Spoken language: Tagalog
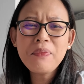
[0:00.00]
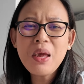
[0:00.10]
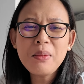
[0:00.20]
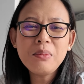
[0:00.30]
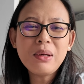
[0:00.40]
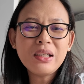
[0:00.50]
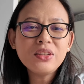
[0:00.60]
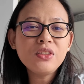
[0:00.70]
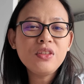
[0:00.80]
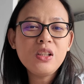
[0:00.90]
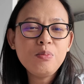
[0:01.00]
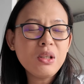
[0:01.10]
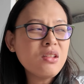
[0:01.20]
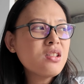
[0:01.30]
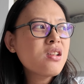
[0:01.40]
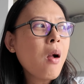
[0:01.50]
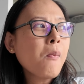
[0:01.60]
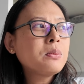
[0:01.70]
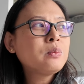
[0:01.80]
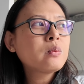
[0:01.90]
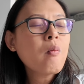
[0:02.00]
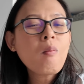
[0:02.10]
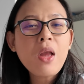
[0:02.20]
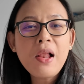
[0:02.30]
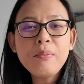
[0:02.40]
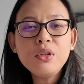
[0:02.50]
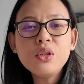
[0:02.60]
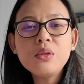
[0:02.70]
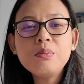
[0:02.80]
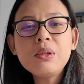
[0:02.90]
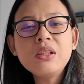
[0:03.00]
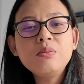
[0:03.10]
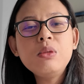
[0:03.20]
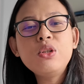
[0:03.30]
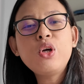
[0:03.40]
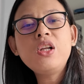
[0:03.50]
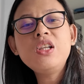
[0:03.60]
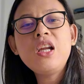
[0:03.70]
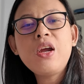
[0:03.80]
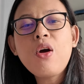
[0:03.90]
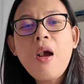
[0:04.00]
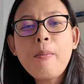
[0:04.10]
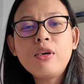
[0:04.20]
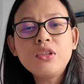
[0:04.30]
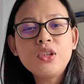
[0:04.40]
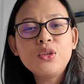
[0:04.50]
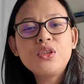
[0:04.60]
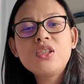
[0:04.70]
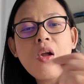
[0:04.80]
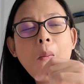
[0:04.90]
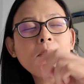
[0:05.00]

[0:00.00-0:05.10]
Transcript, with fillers: Tama ba? Sa Philippines? Ano yung pag binal nila yung kamote, tapos